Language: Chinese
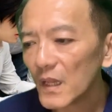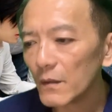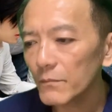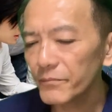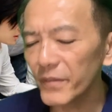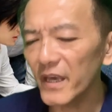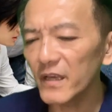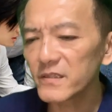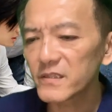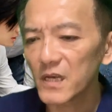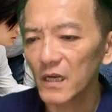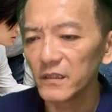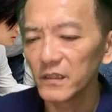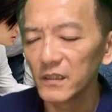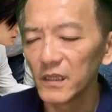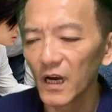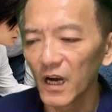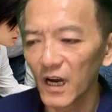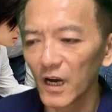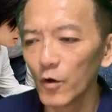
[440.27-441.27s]
变成你
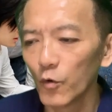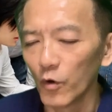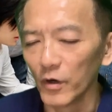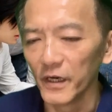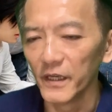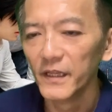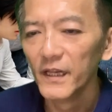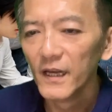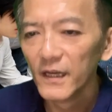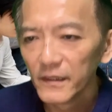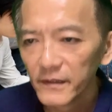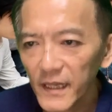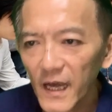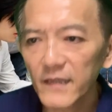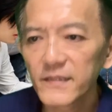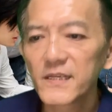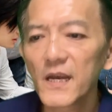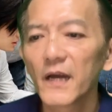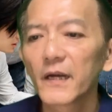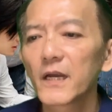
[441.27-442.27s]
的合伙人，那
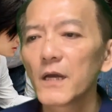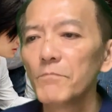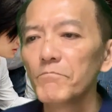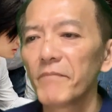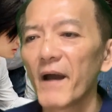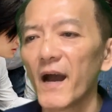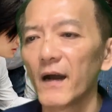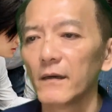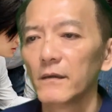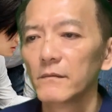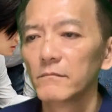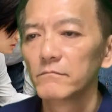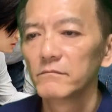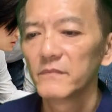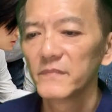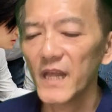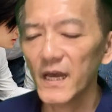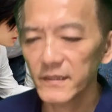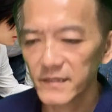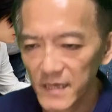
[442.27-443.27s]
这样更棒，
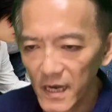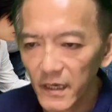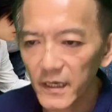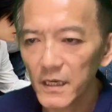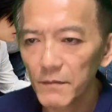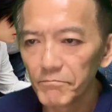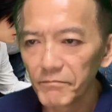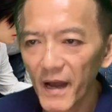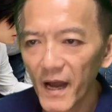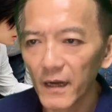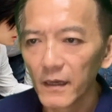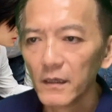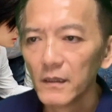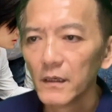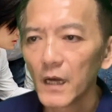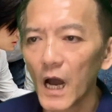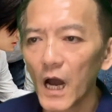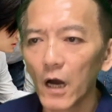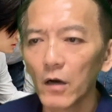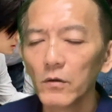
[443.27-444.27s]
那这样更棒。
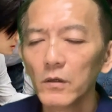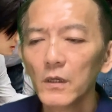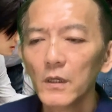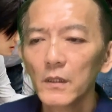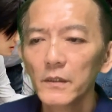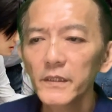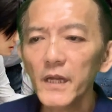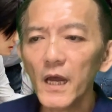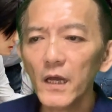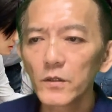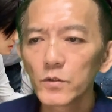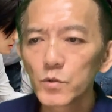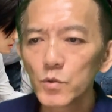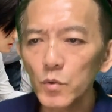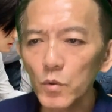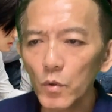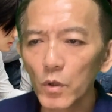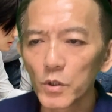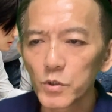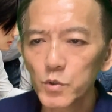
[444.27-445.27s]
好，那
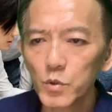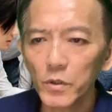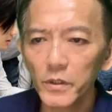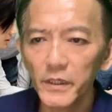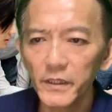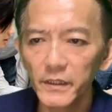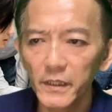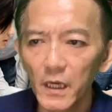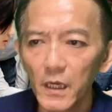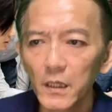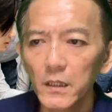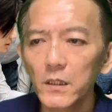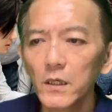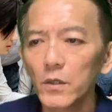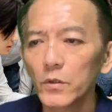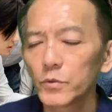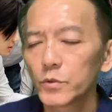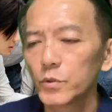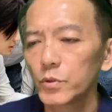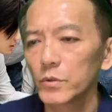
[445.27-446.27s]
如果说呢，能
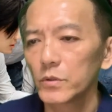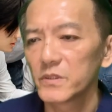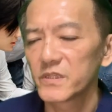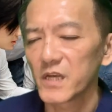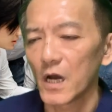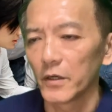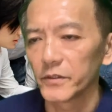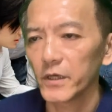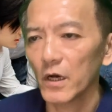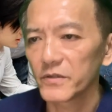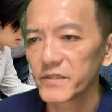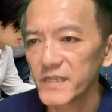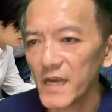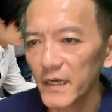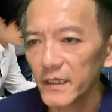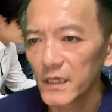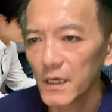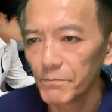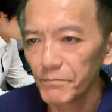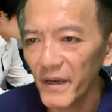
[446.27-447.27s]
够去找到这
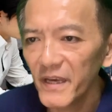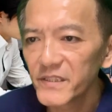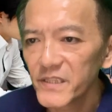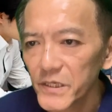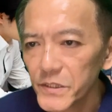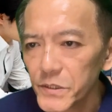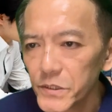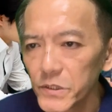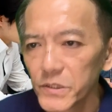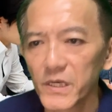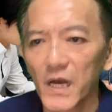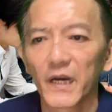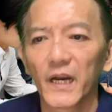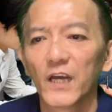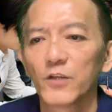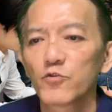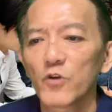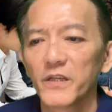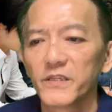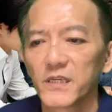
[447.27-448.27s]
样一个倍增市场来
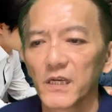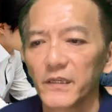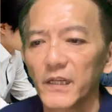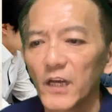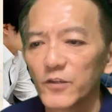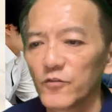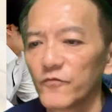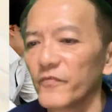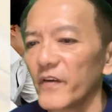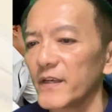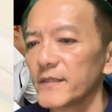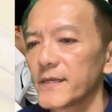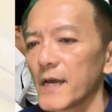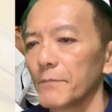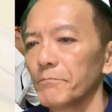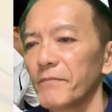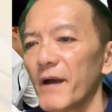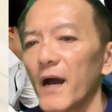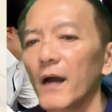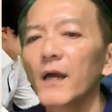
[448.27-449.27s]
赚钱，那就非
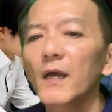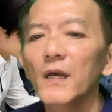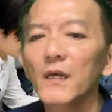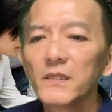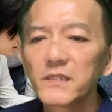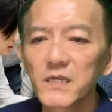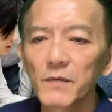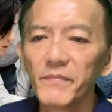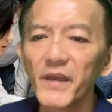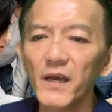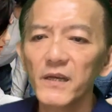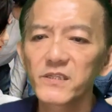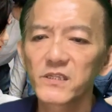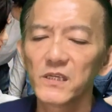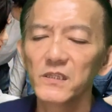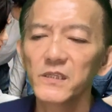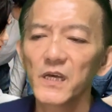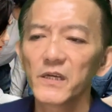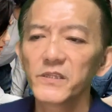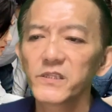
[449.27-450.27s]
常棒。怎么样
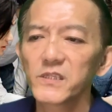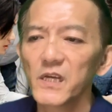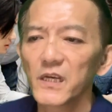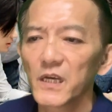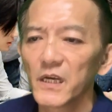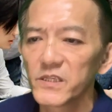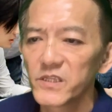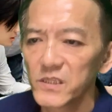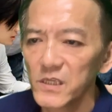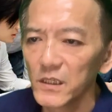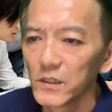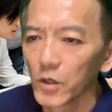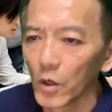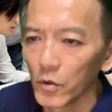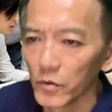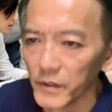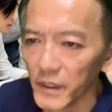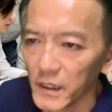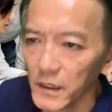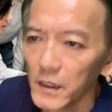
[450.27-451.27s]
形成这个系
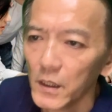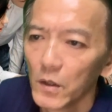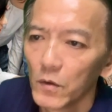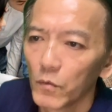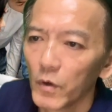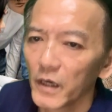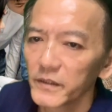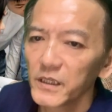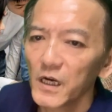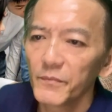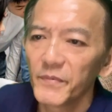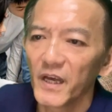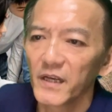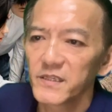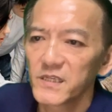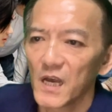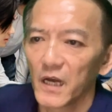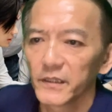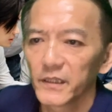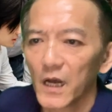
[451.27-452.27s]
统呢？我要特别要
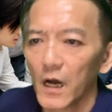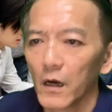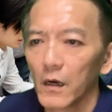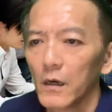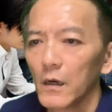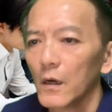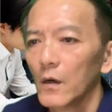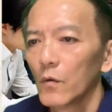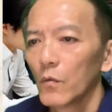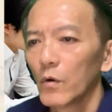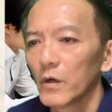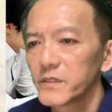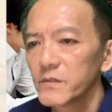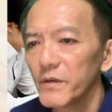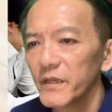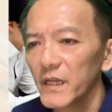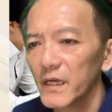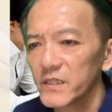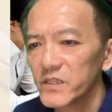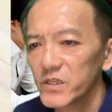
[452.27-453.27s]
强调。我这
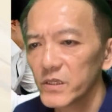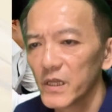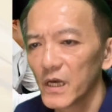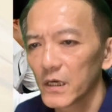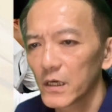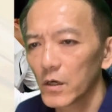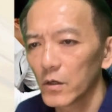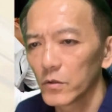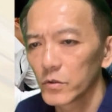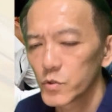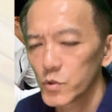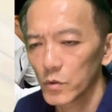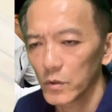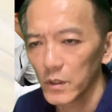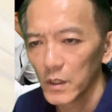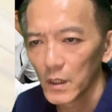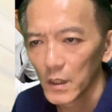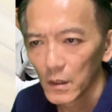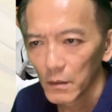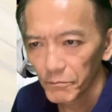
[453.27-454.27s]
边呢是能够
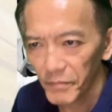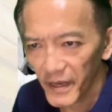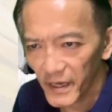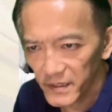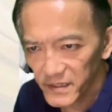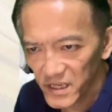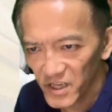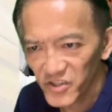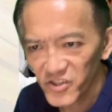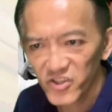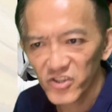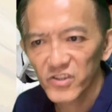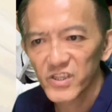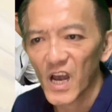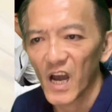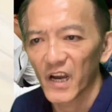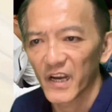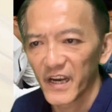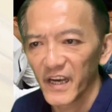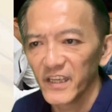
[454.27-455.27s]
说倍增市
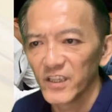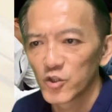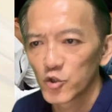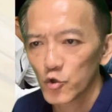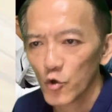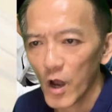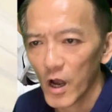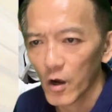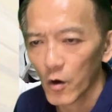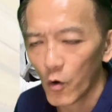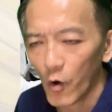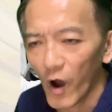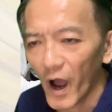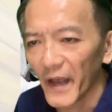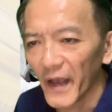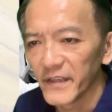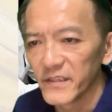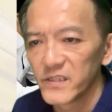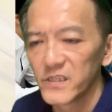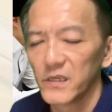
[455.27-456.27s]
场可以赚
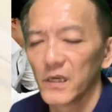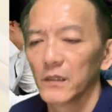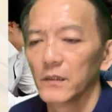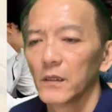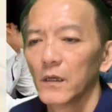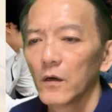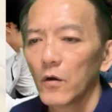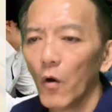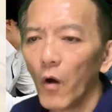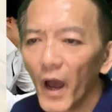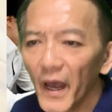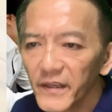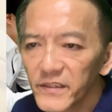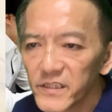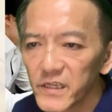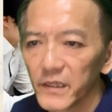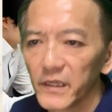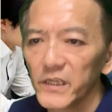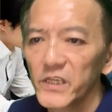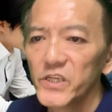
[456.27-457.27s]
快钱，快
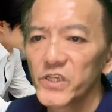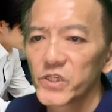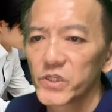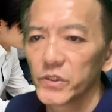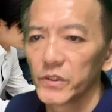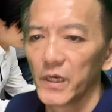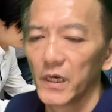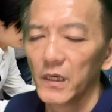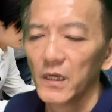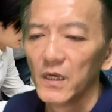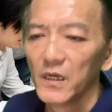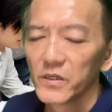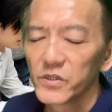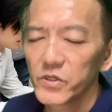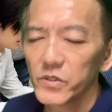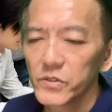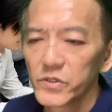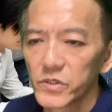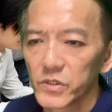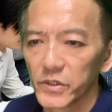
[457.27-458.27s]
钱的意思呢
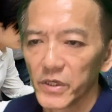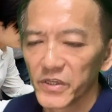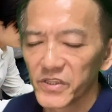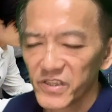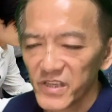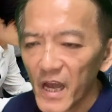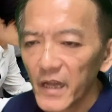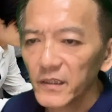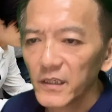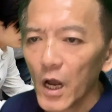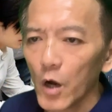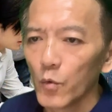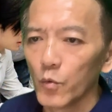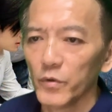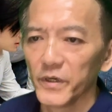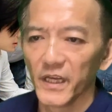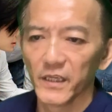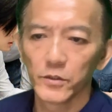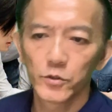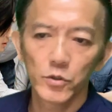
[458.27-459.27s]
是指的三到五
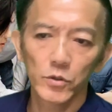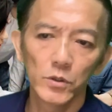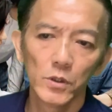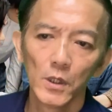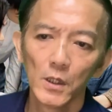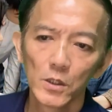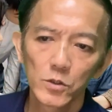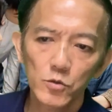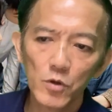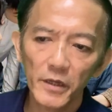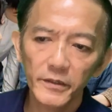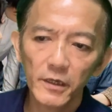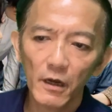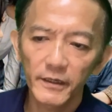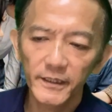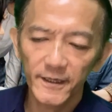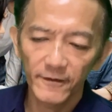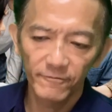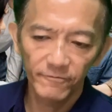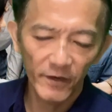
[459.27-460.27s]
年去赚到一
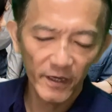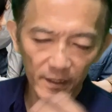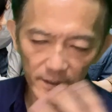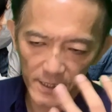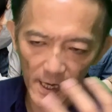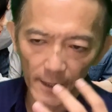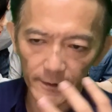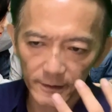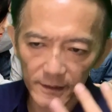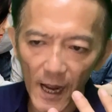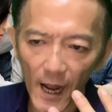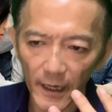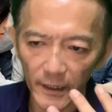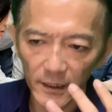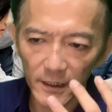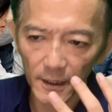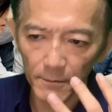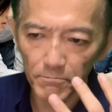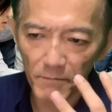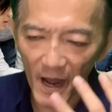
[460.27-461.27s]
个非常大、一
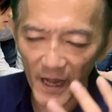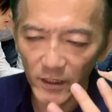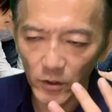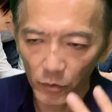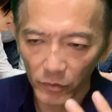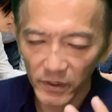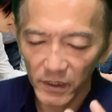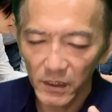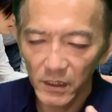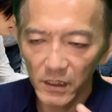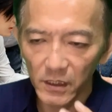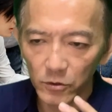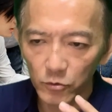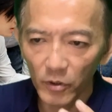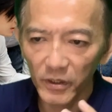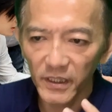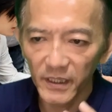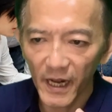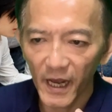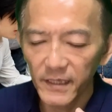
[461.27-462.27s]
个蛮有意义，对
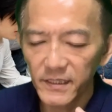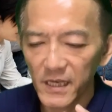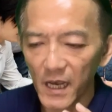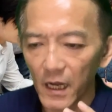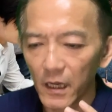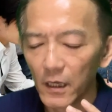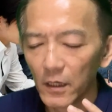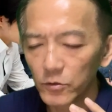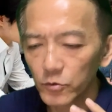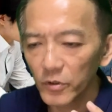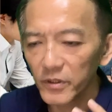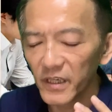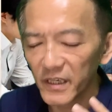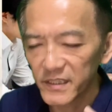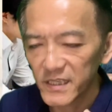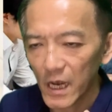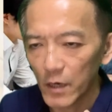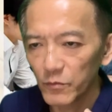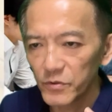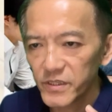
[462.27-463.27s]
你来讲，对你的
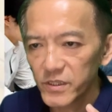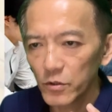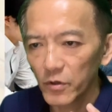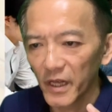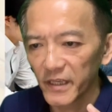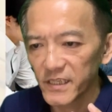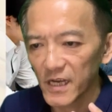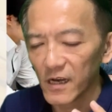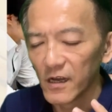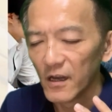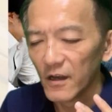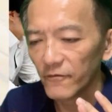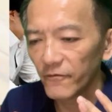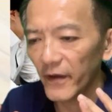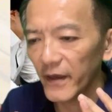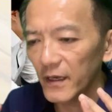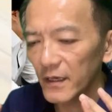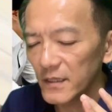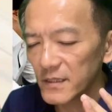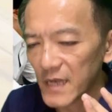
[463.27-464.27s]
财务自由来讲
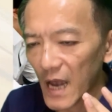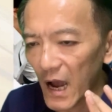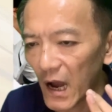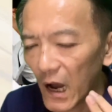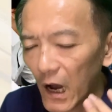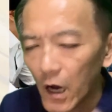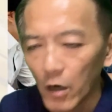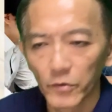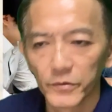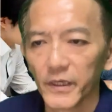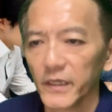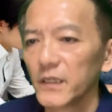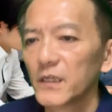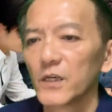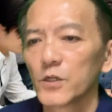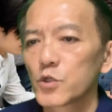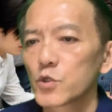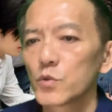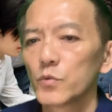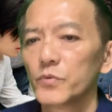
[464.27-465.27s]
非常好的一
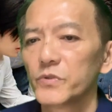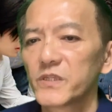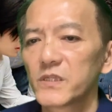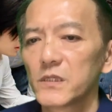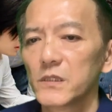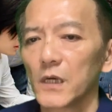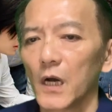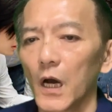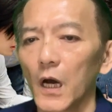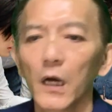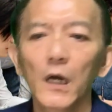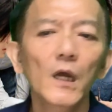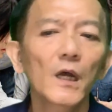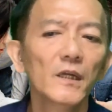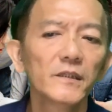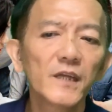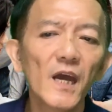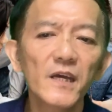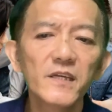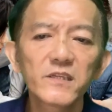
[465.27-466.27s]
个数字啊。
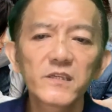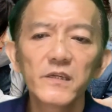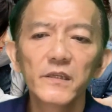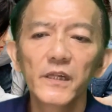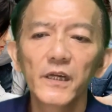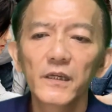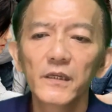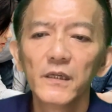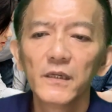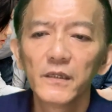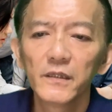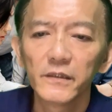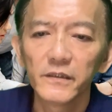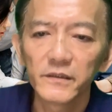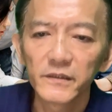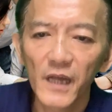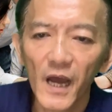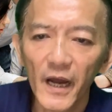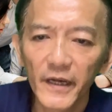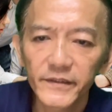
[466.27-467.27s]
但是
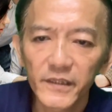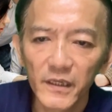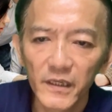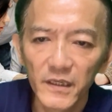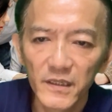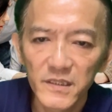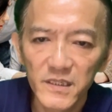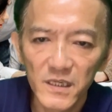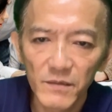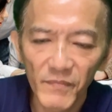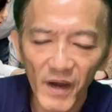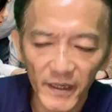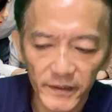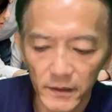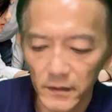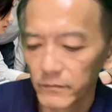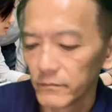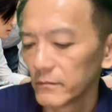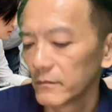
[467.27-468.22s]
呢，not easy money，